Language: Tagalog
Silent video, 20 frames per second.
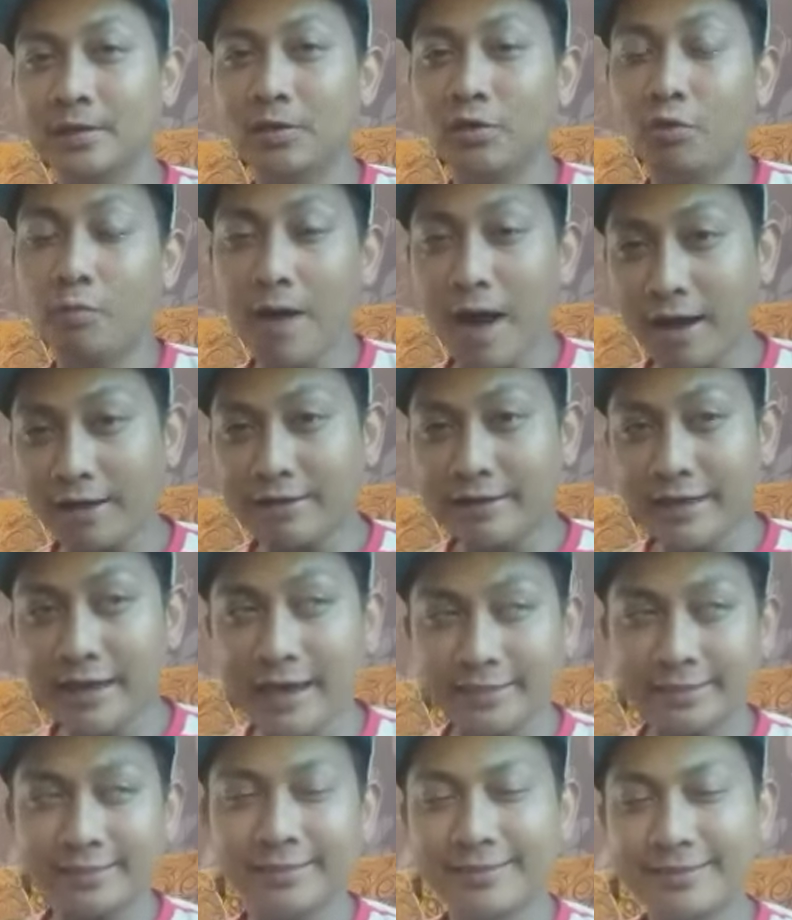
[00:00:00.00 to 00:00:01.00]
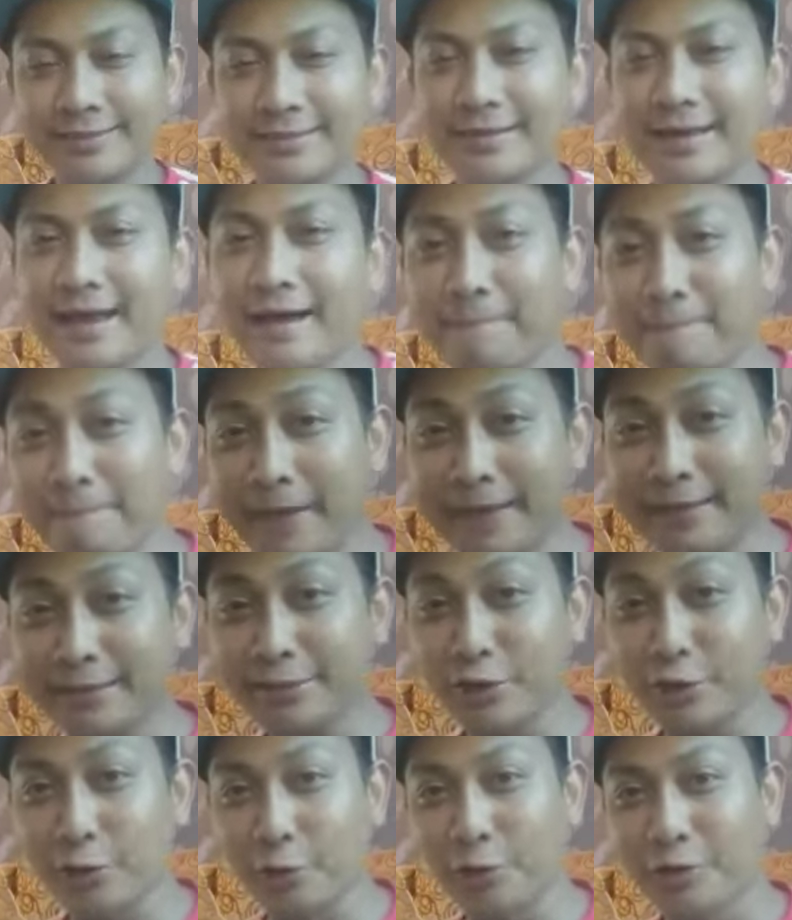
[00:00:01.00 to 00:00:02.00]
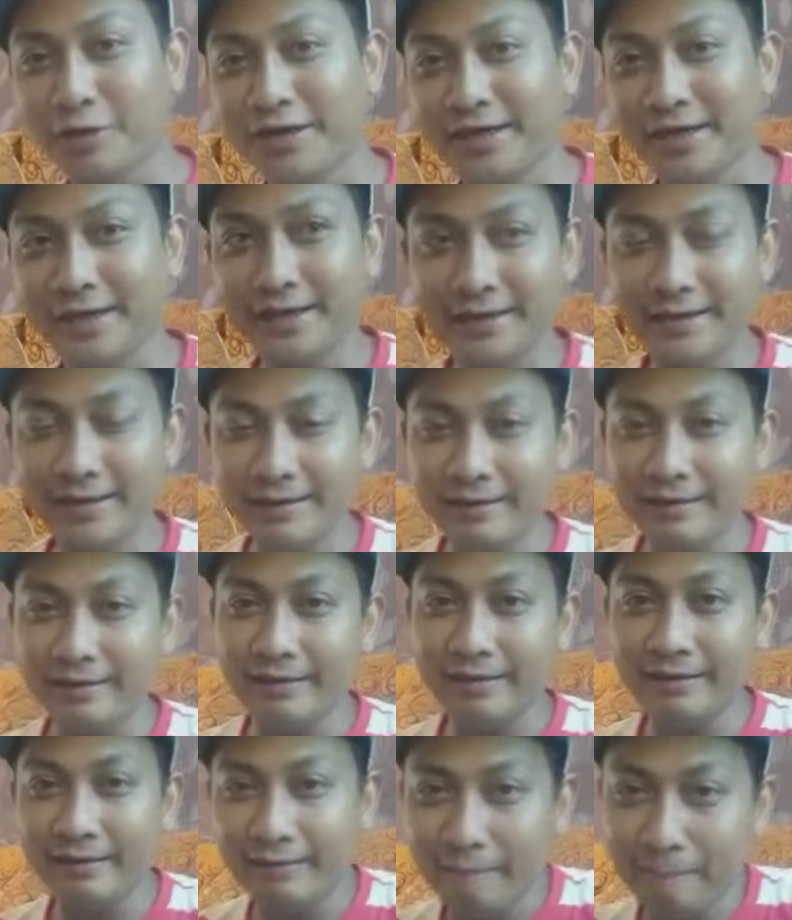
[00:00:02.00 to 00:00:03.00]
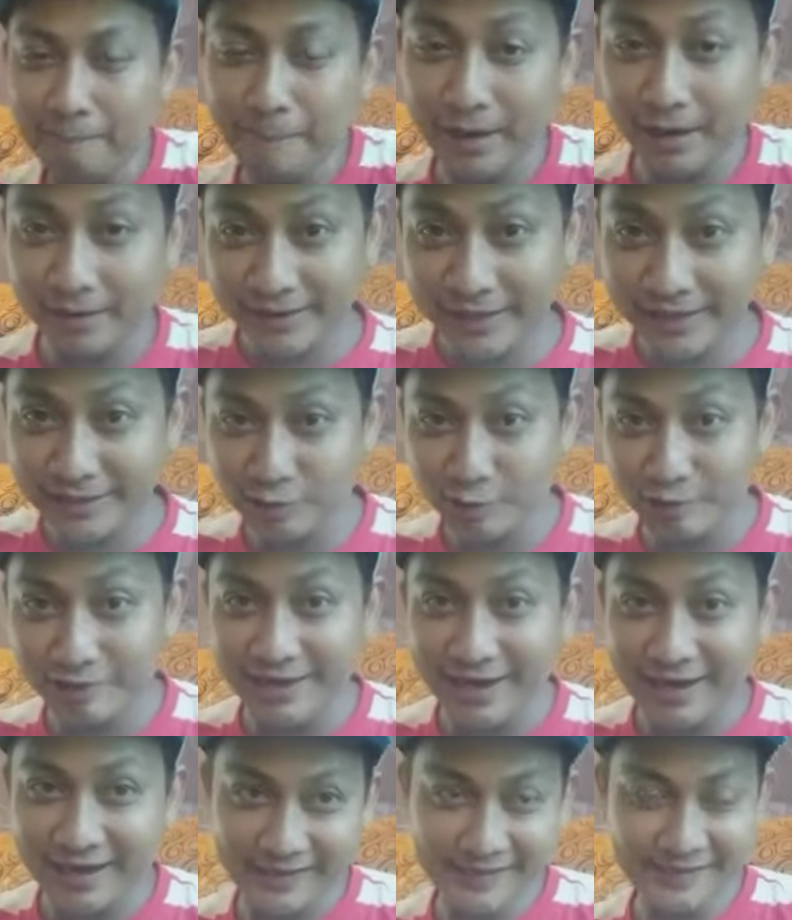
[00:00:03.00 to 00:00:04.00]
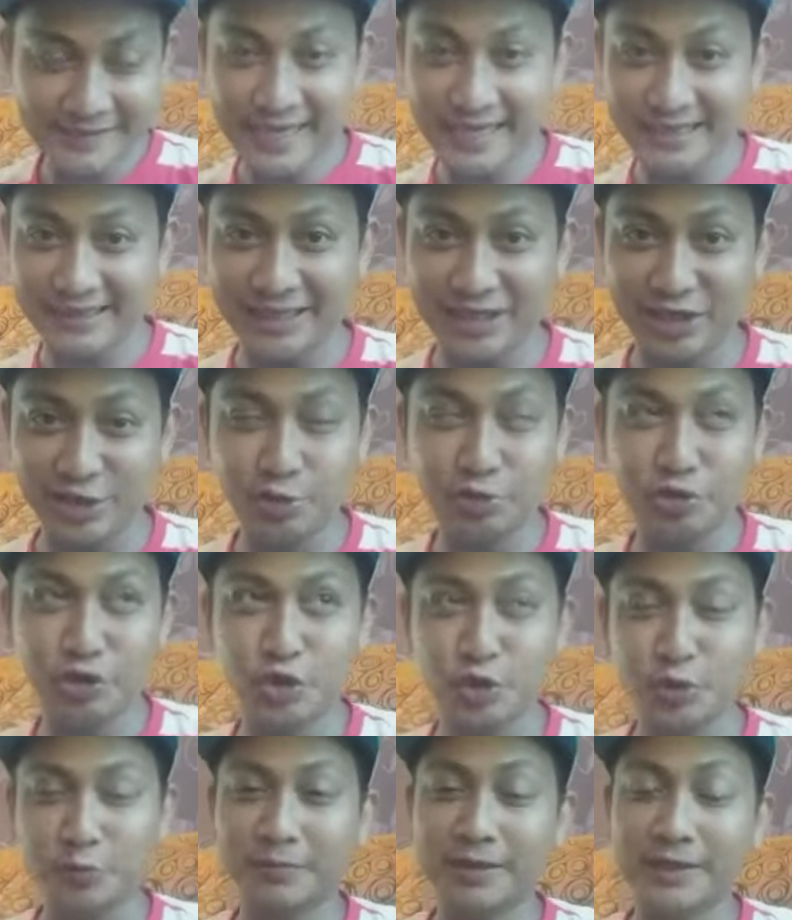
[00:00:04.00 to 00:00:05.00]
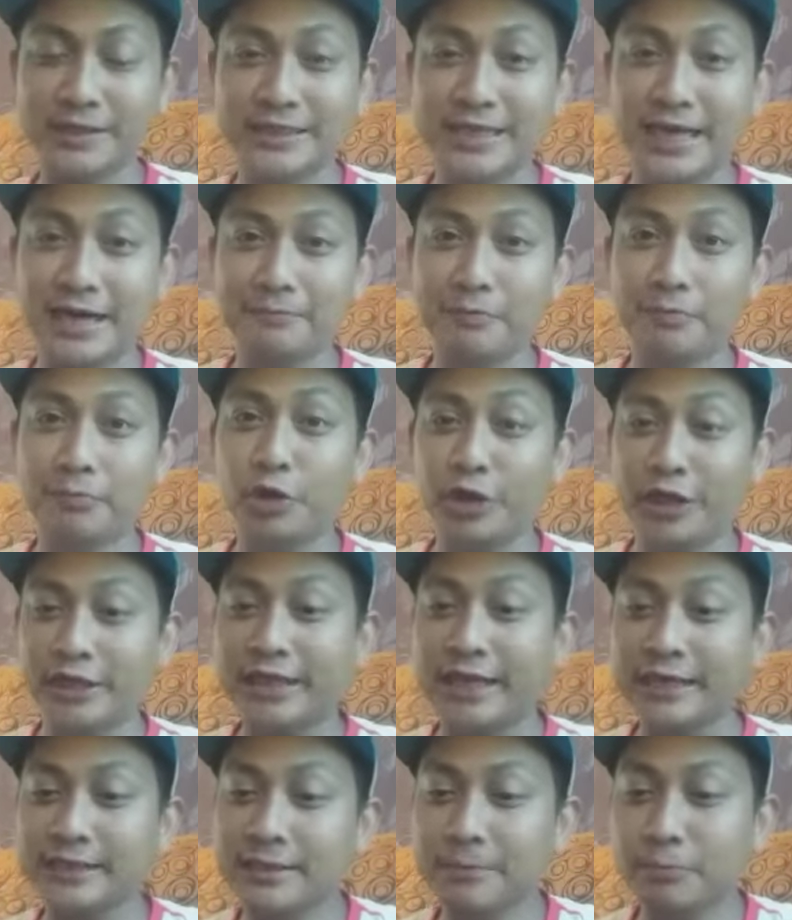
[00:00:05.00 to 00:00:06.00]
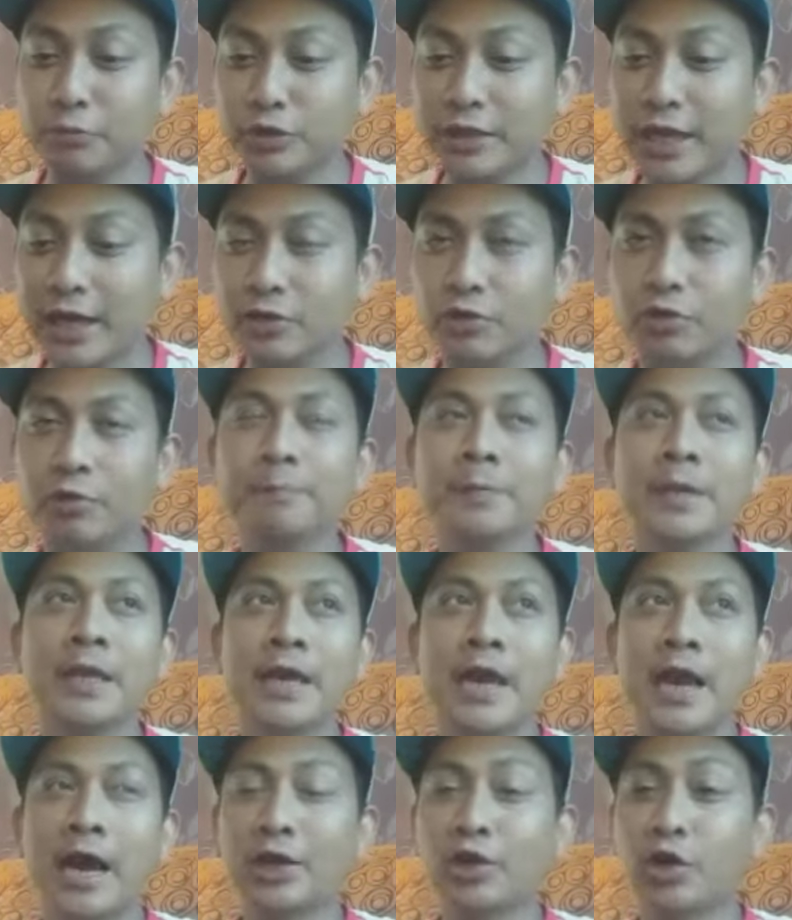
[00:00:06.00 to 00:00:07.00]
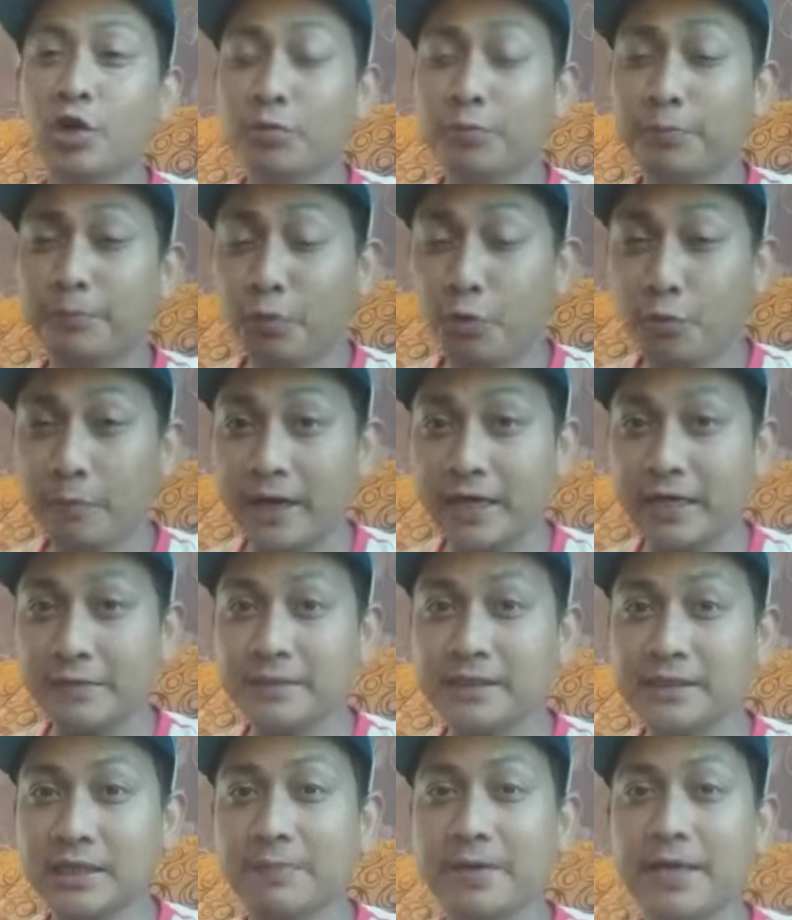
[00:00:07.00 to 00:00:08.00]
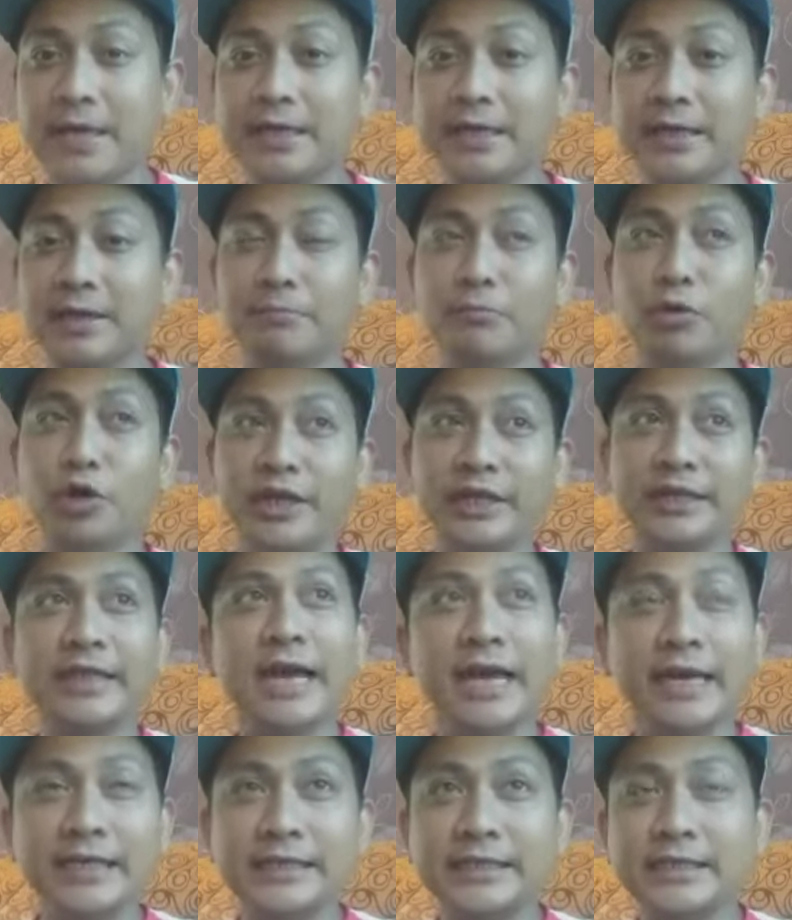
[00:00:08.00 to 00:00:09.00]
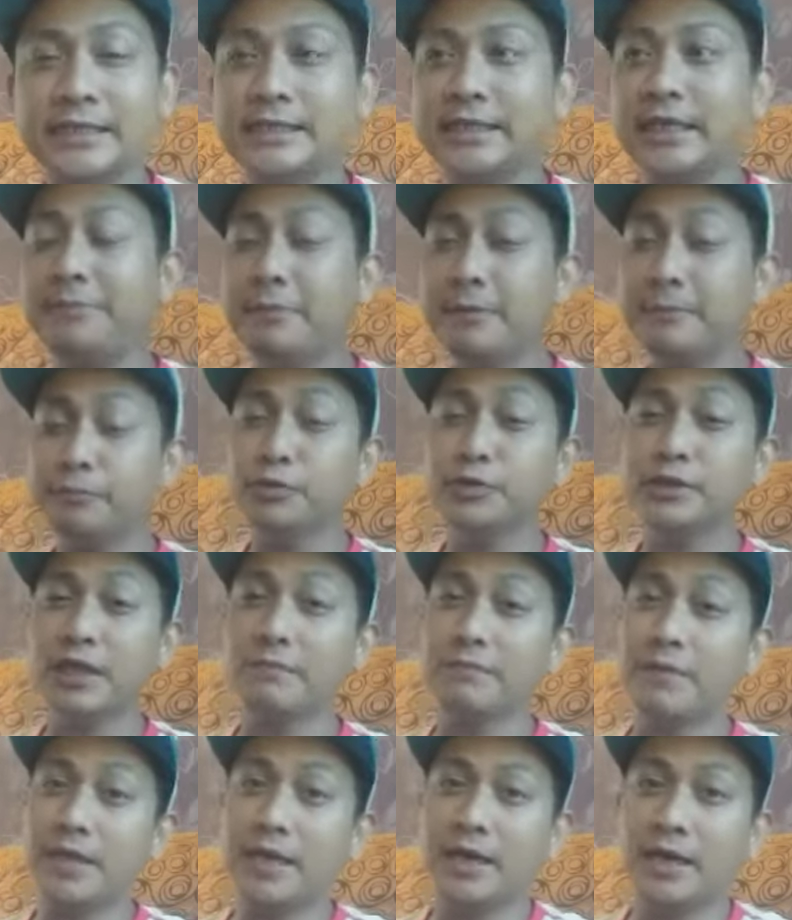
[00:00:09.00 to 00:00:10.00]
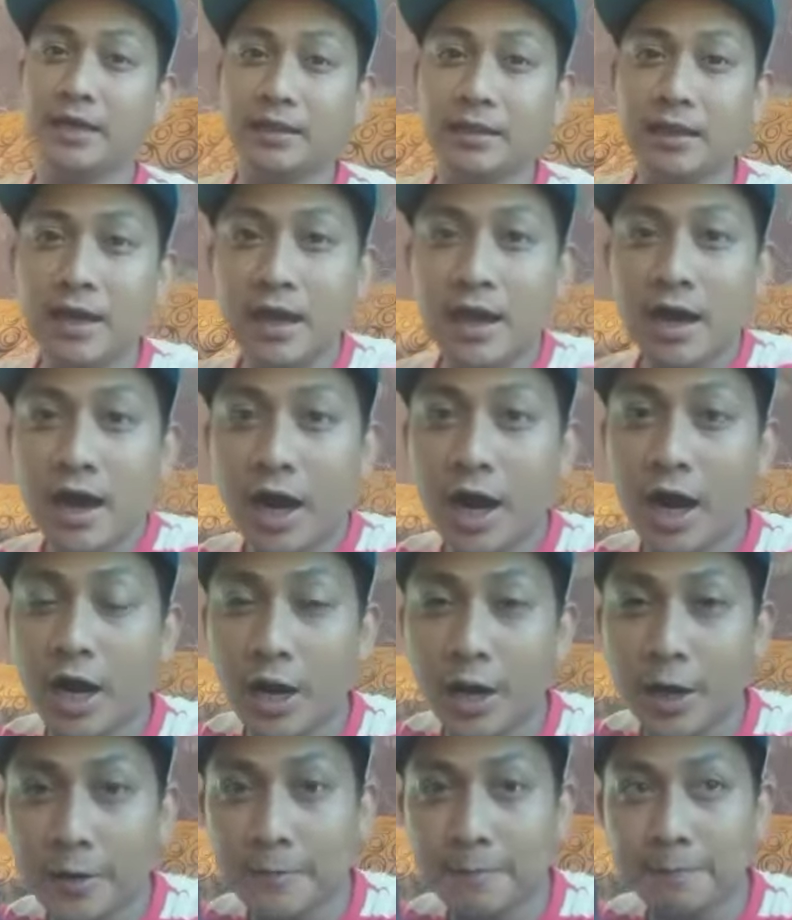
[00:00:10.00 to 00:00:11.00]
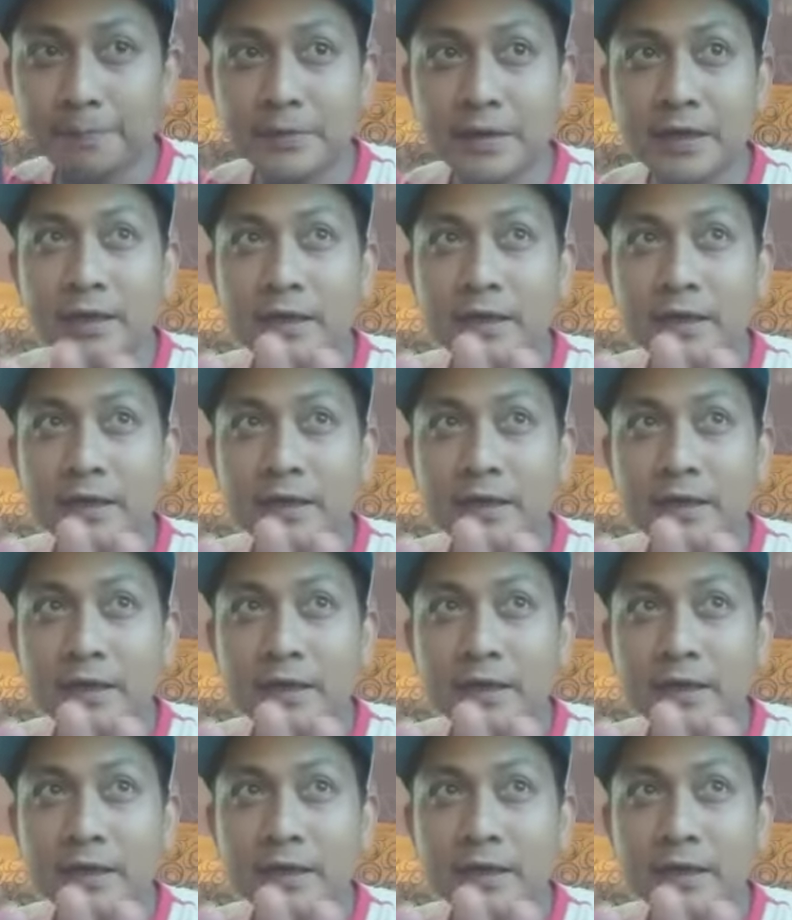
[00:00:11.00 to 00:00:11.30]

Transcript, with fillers: umaakyat ang metro ni Berdeng Dolyares sa ating YouTube. Kasi nga po, monetize na po tayo. Ano po bang ibig sabihin ng monetize? Ibig pong sabihin, um,